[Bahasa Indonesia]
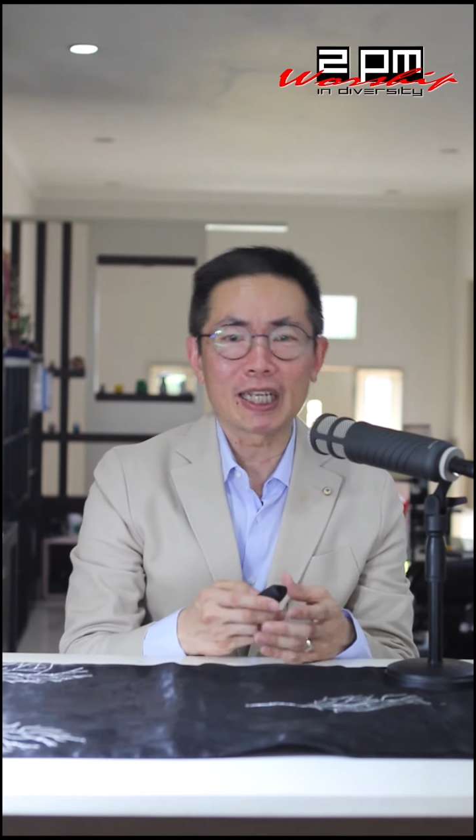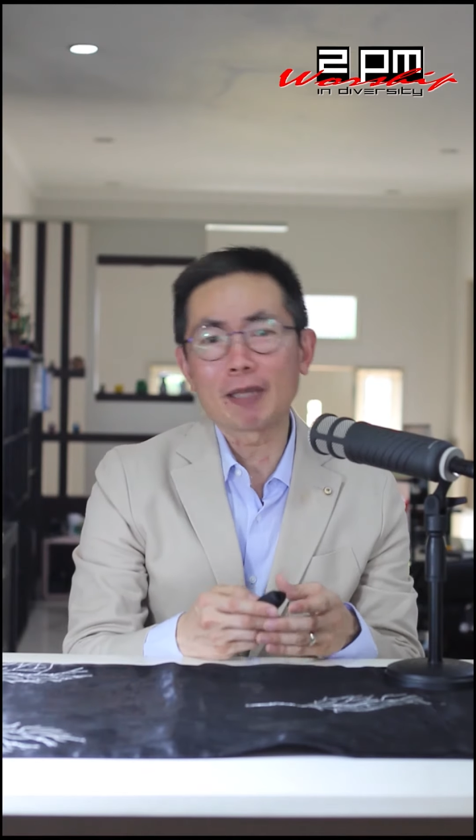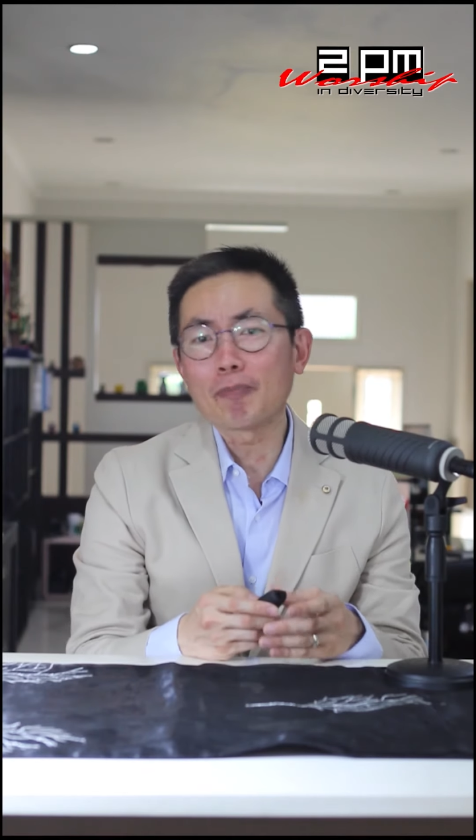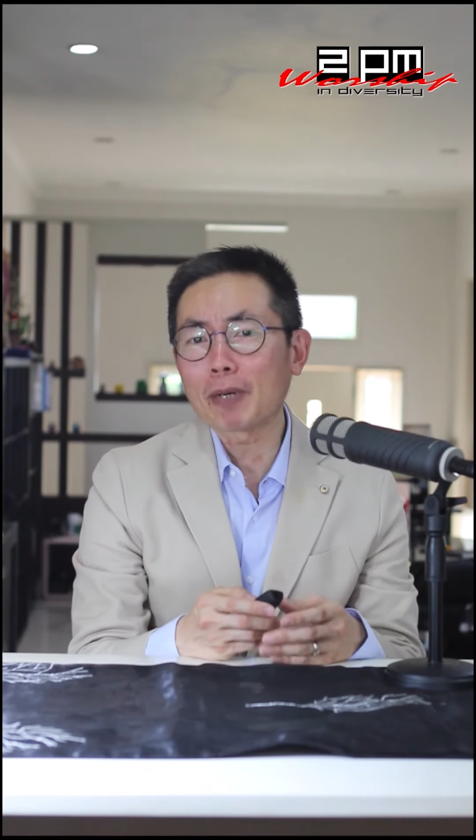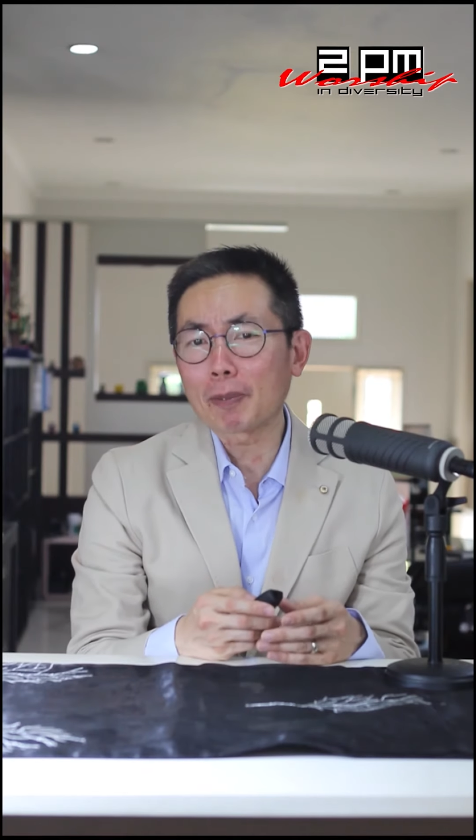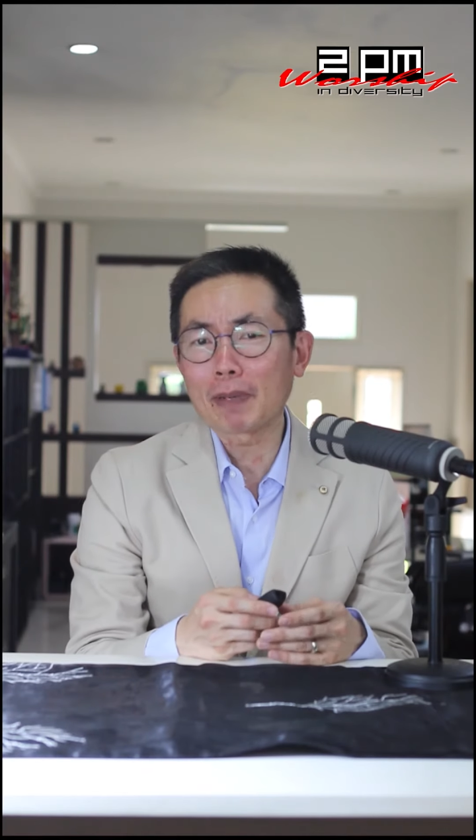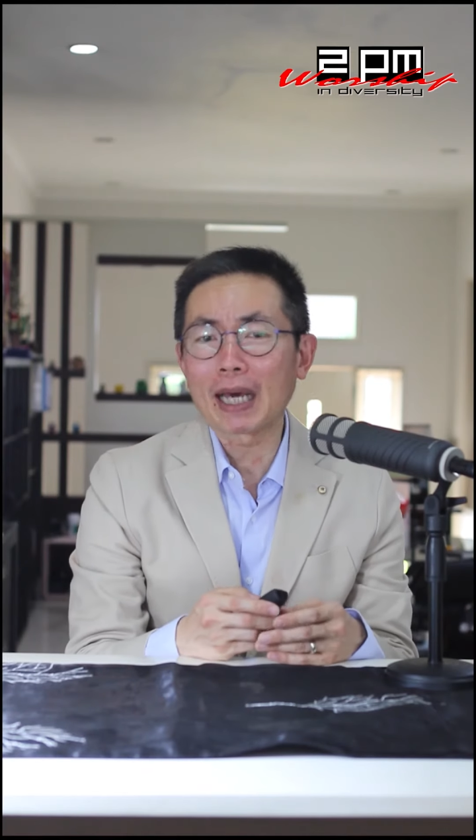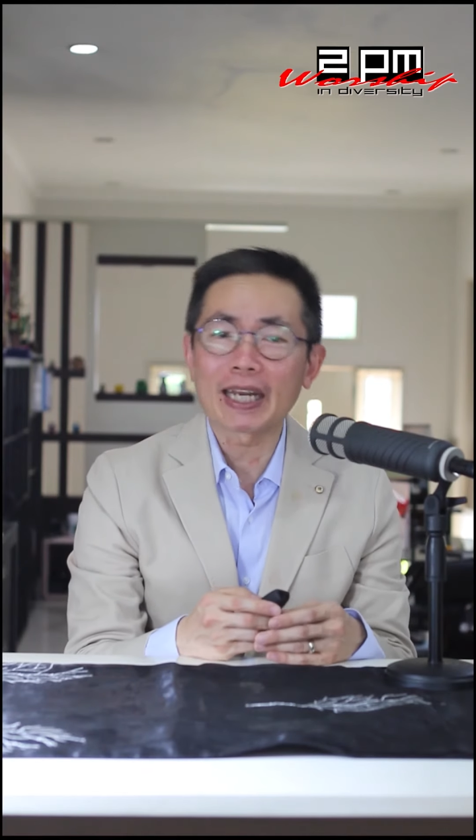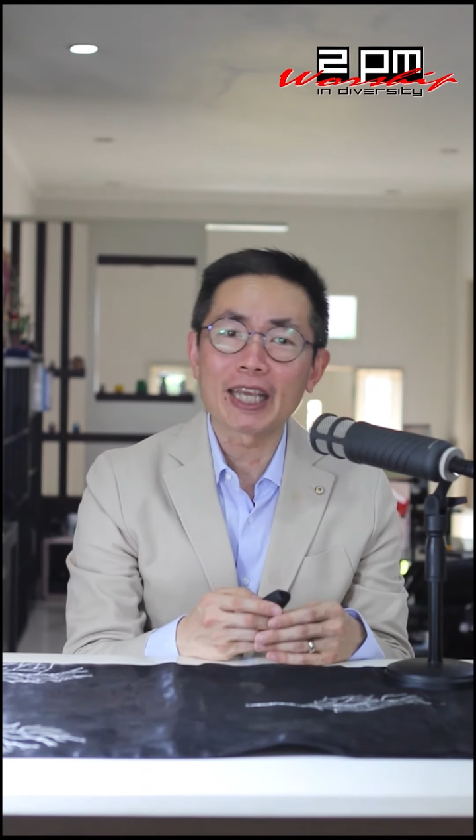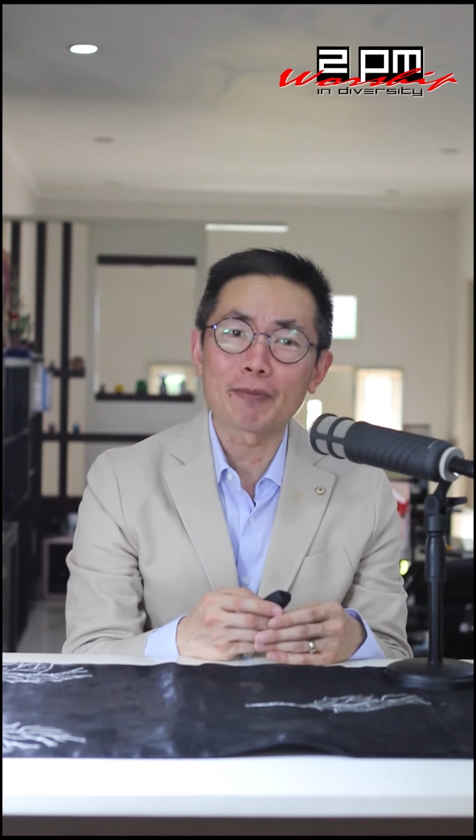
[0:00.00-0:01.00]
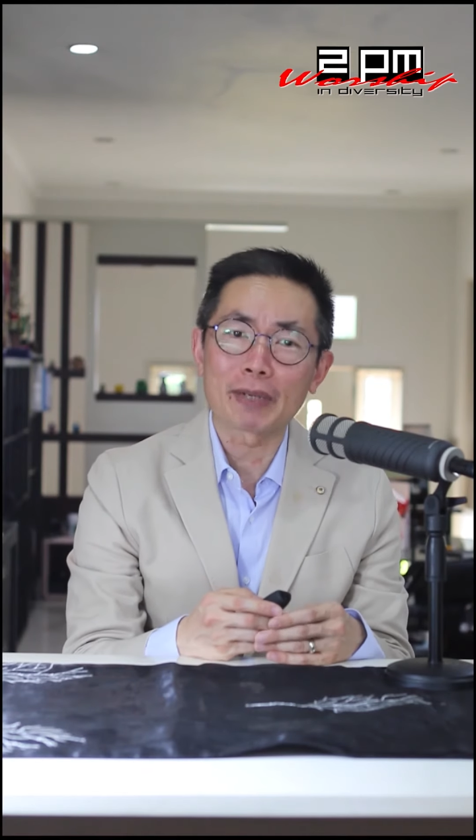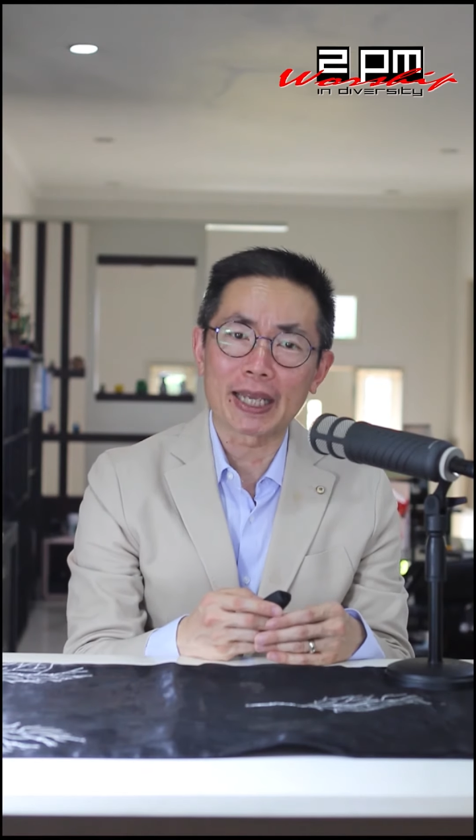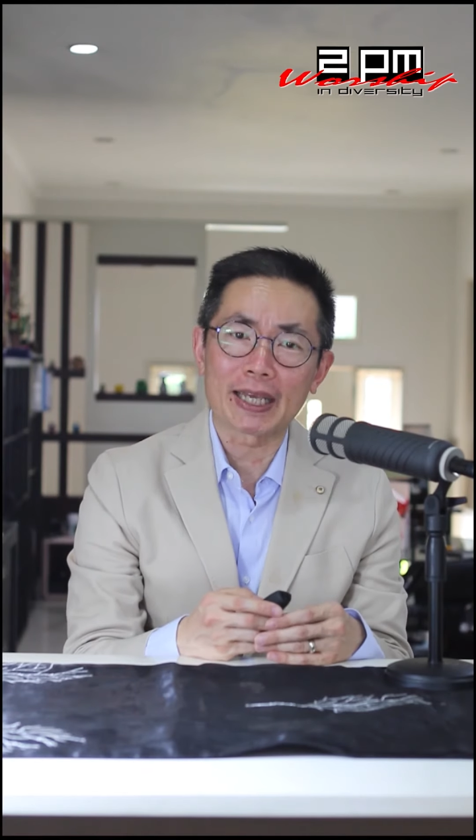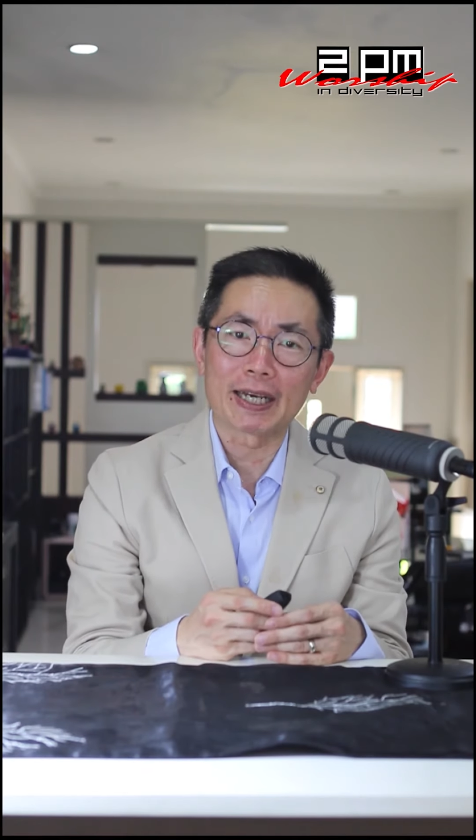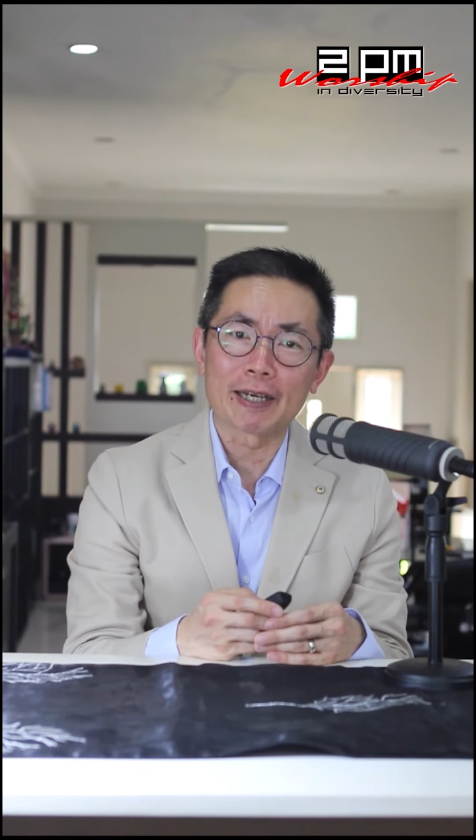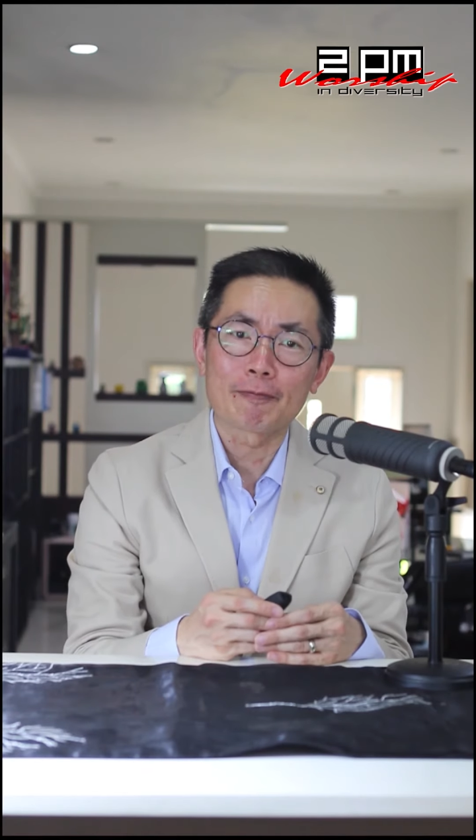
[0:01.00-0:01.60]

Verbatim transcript: tempat pelarian mereka.